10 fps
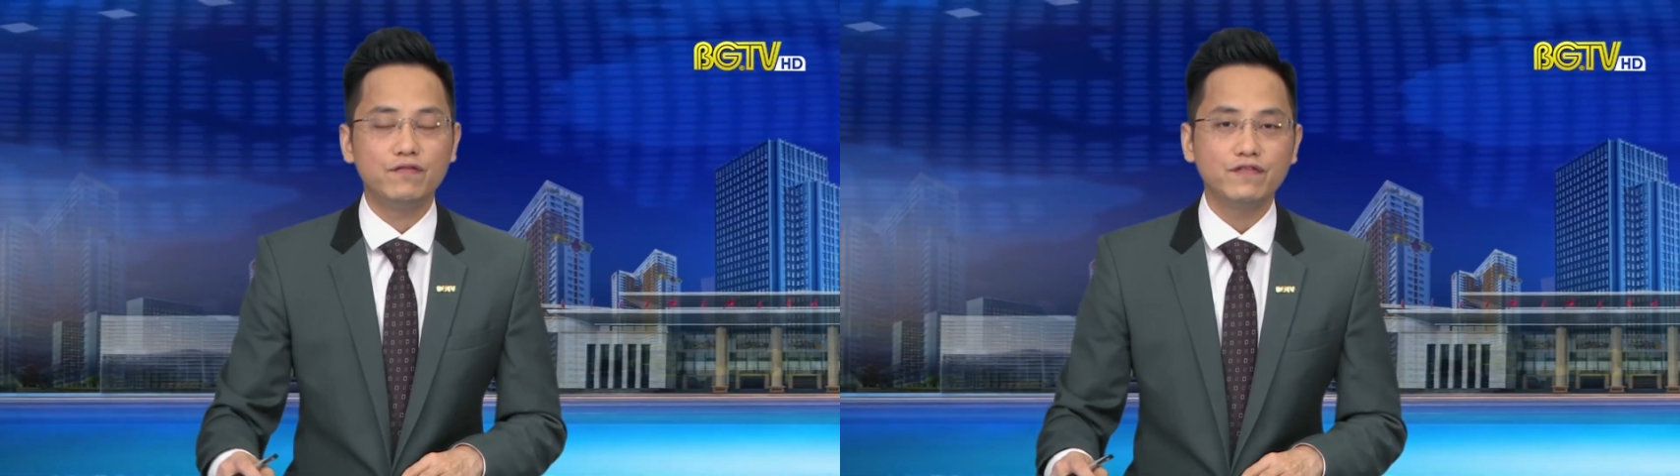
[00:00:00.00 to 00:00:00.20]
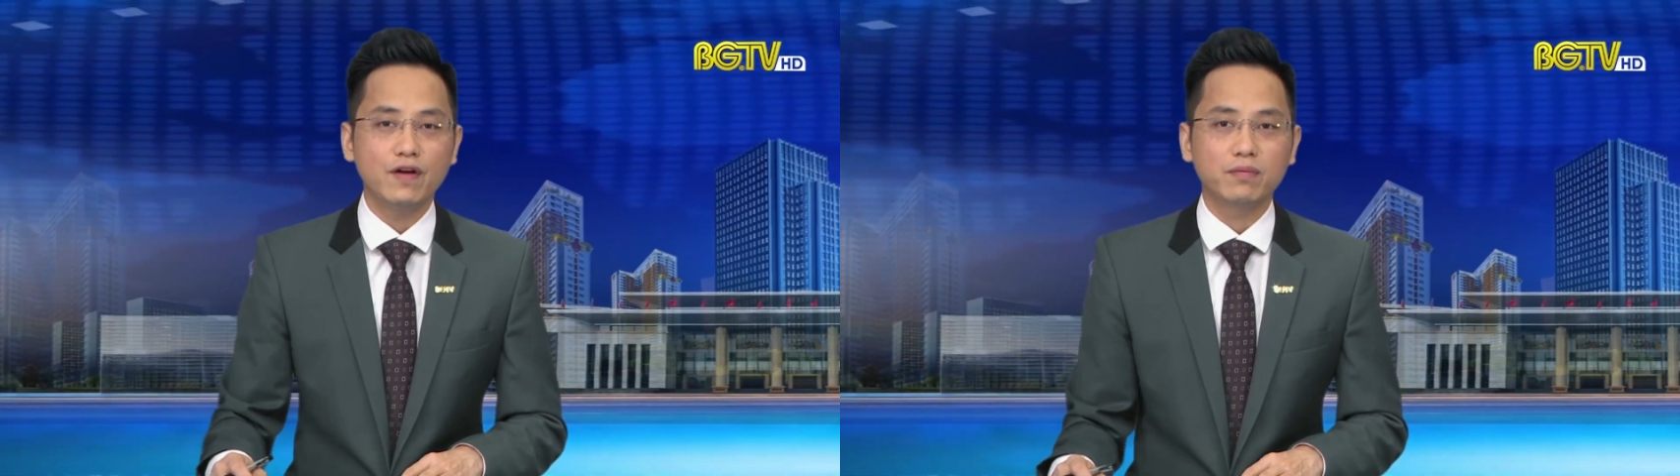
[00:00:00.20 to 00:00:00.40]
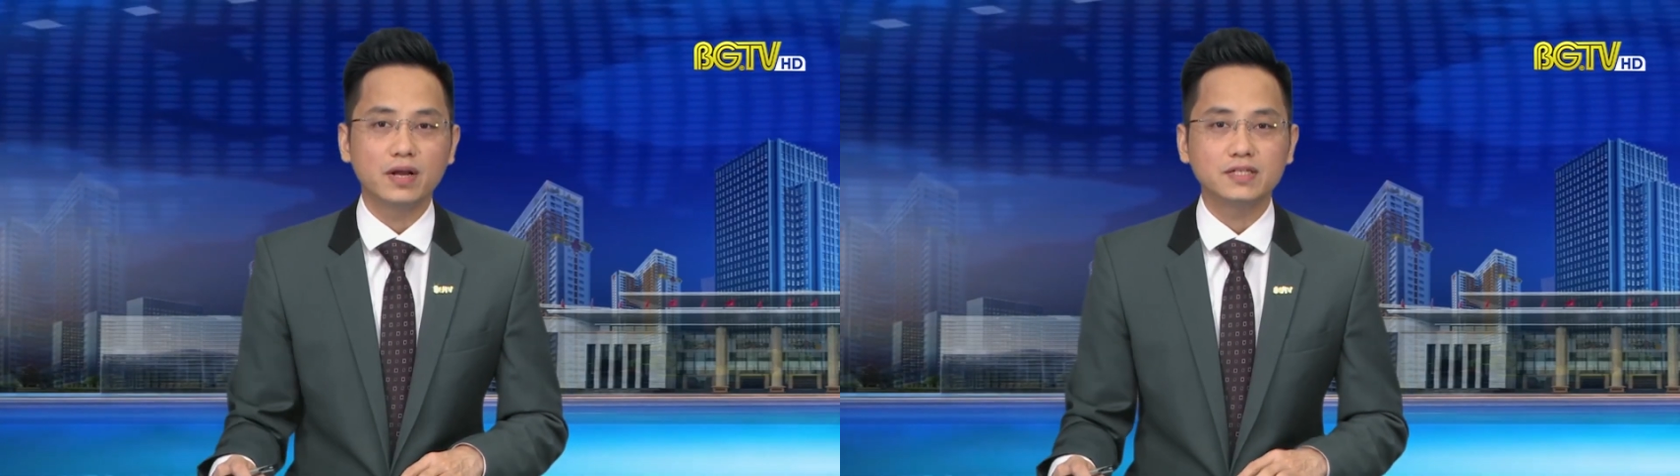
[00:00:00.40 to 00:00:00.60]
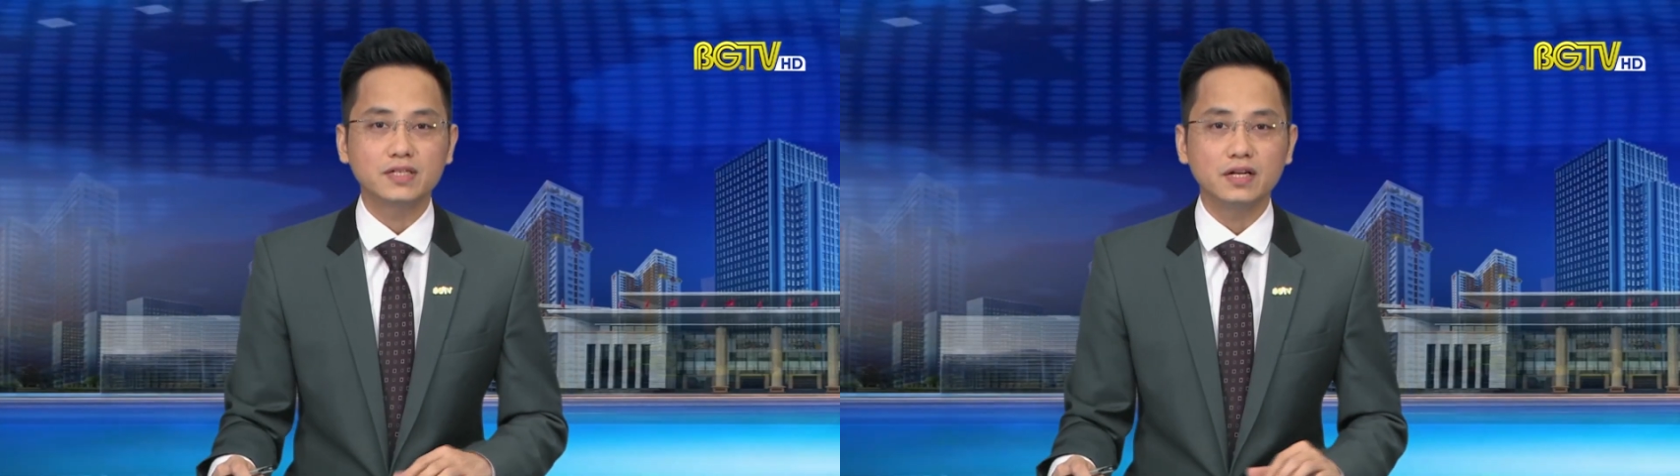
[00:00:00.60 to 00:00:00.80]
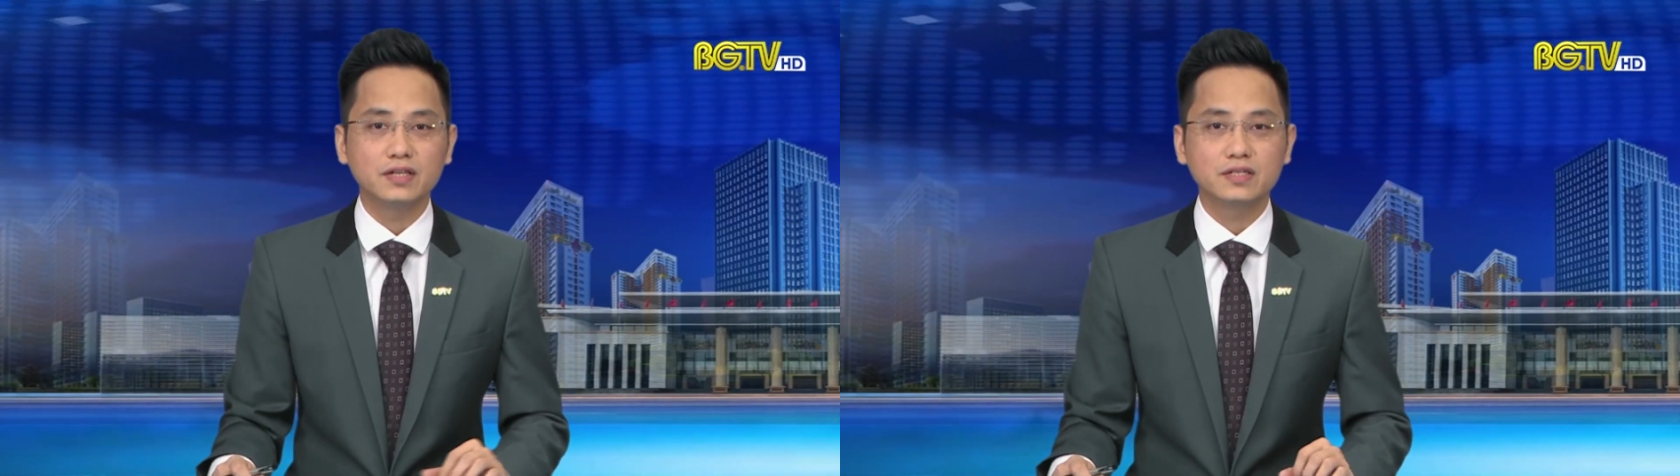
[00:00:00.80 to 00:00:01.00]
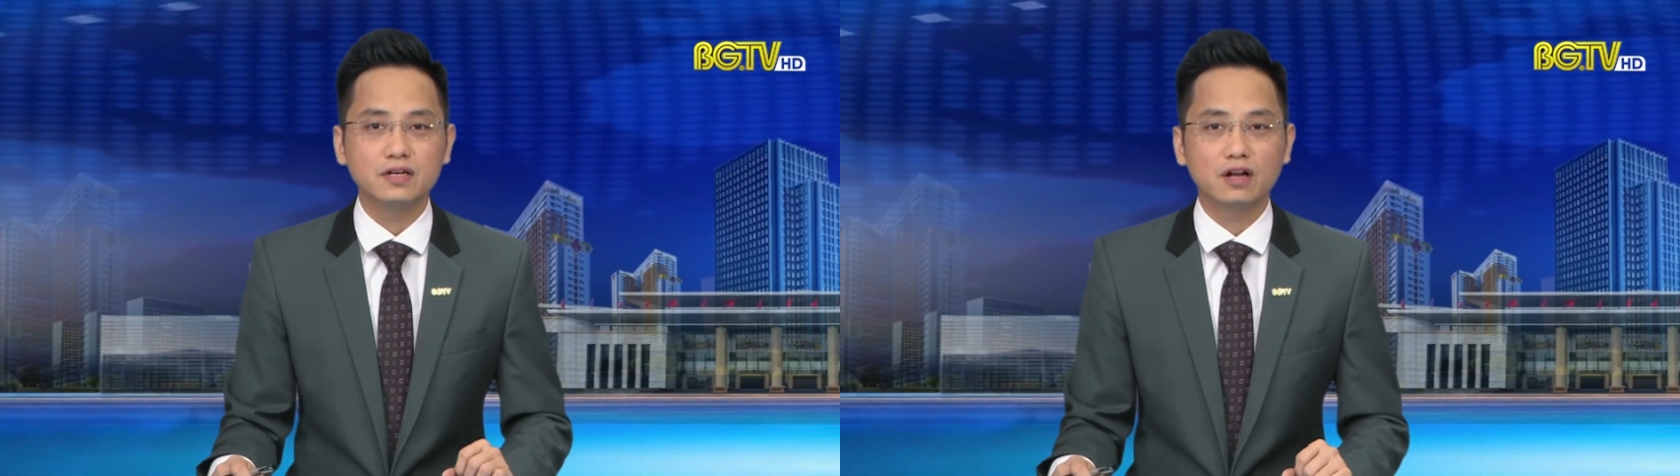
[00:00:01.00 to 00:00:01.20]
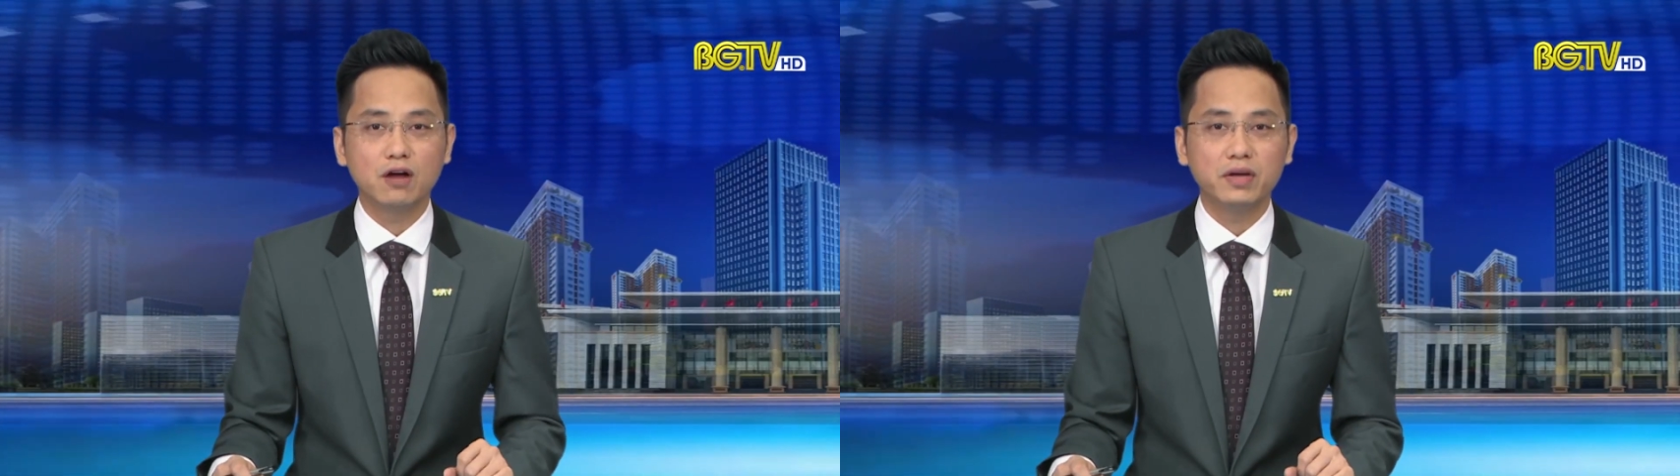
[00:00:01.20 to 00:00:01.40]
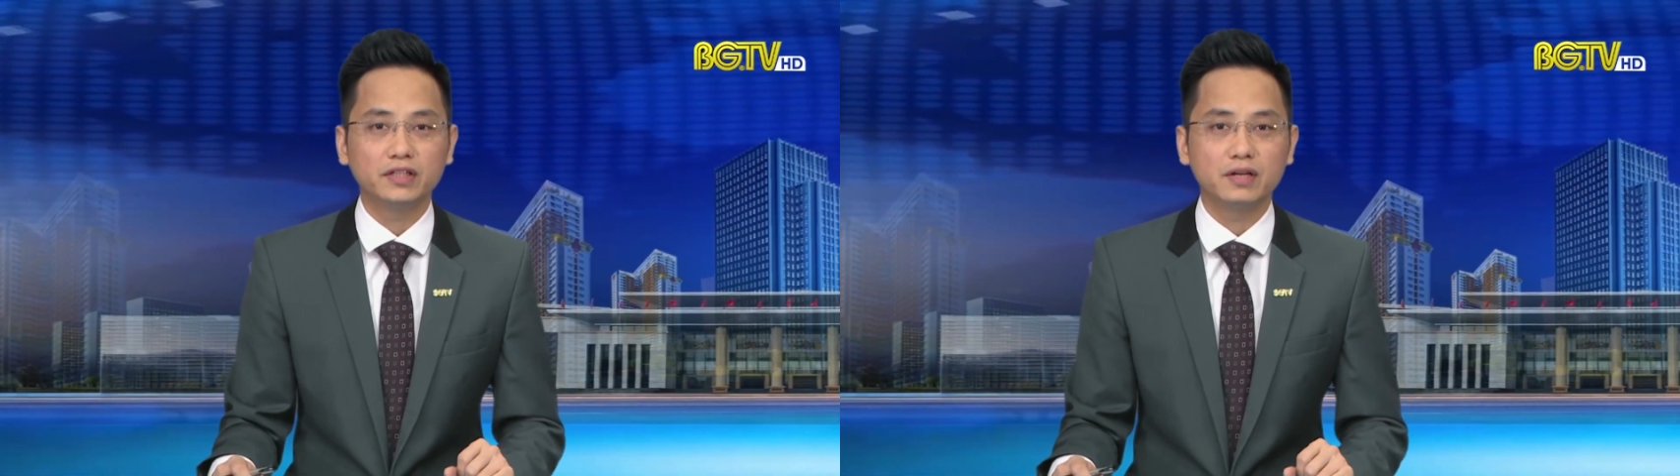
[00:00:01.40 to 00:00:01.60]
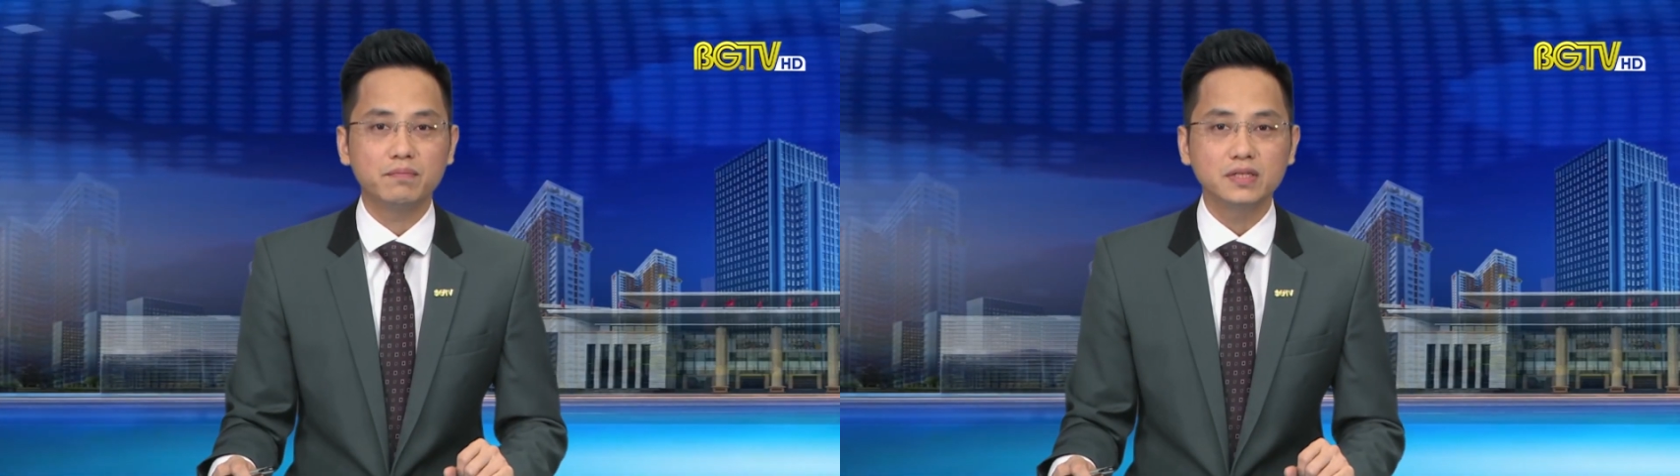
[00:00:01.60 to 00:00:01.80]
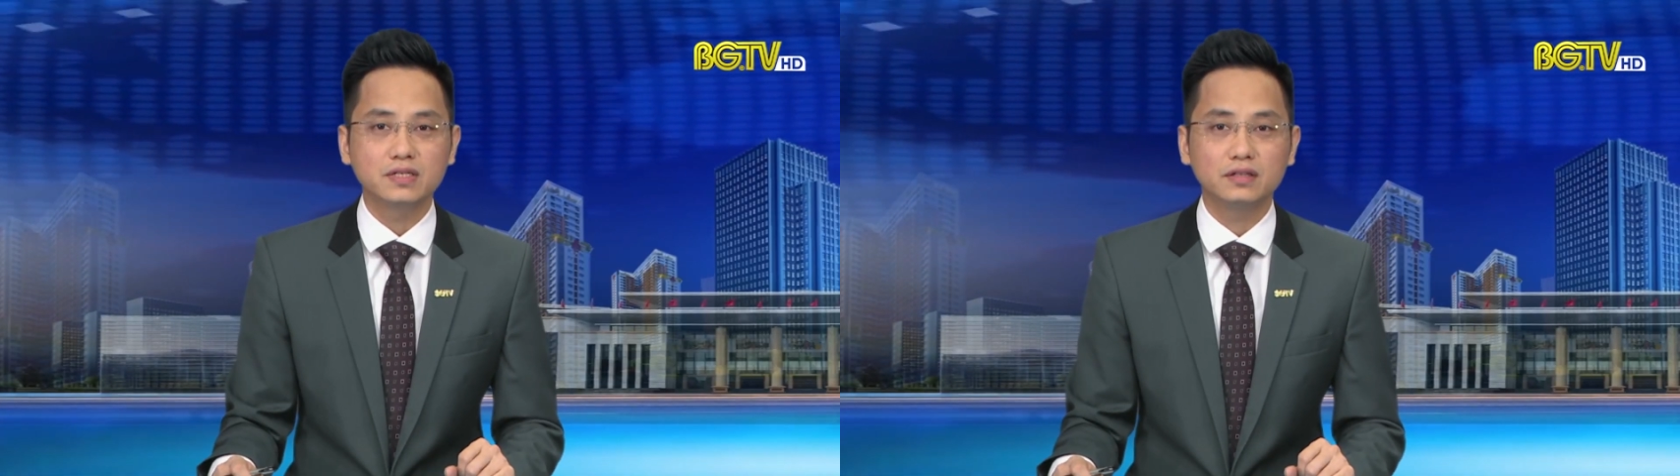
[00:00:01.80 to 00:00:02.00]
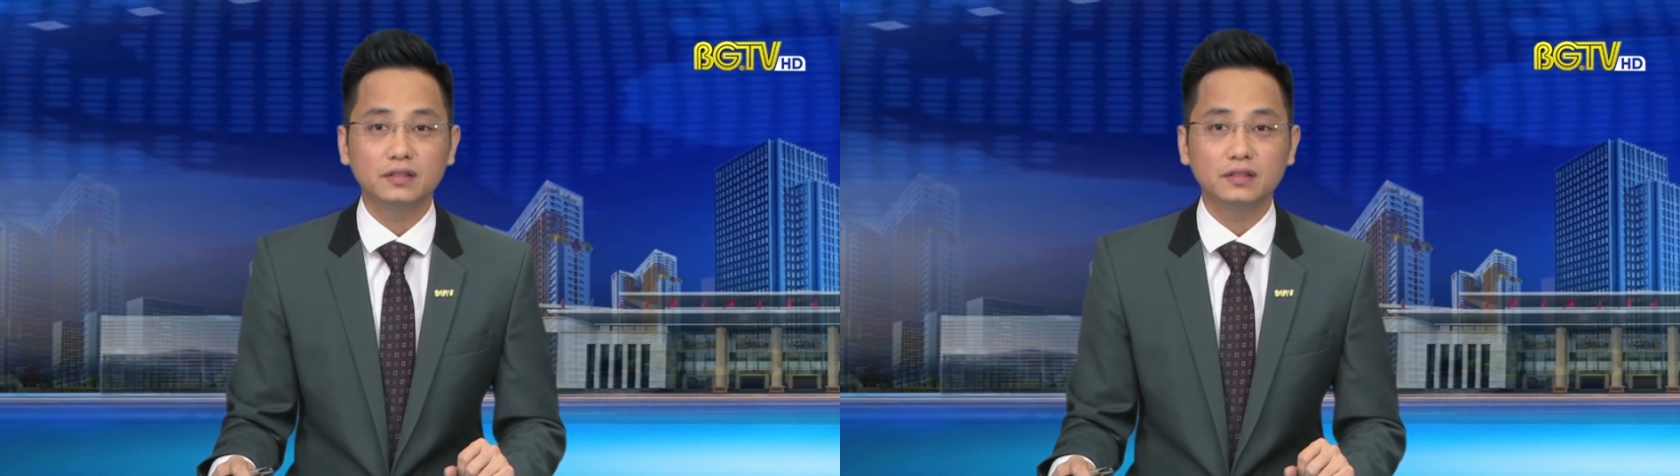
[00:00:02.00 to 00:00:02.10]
với Phòng Cảnh sát Hình sự Công an tỉnh bắt giữ